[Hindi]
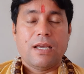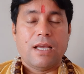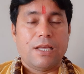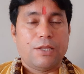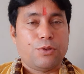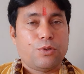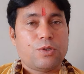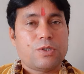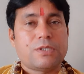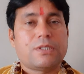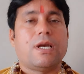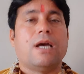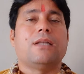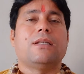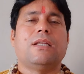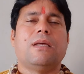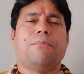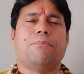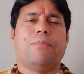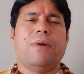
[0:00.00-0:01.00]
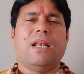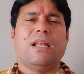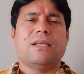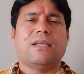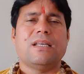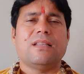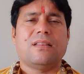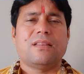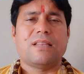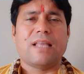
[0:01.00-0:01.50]
हिंदुस्तान नहीं
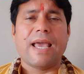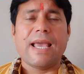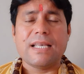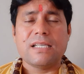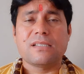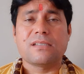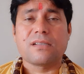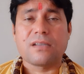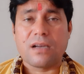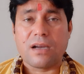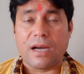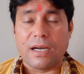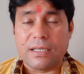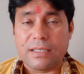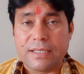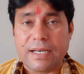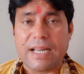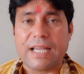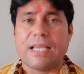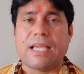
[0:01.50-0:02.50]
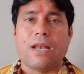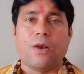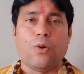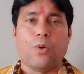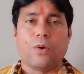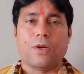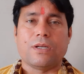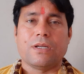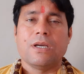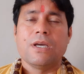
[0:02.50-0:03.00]
बल्कि 23 कंट्री के
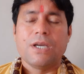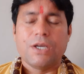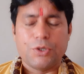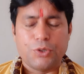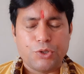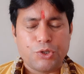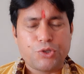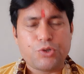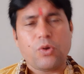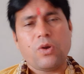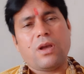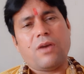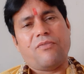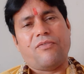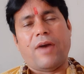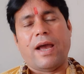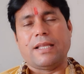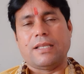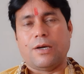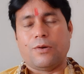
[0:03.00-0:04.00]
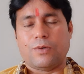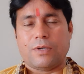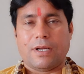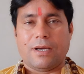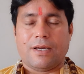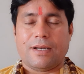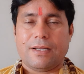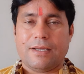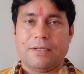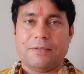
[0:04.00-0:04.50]
लोग निशुल्क फायदा
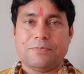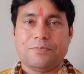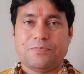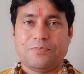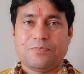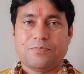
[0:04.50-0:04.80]
उठा रहे हैं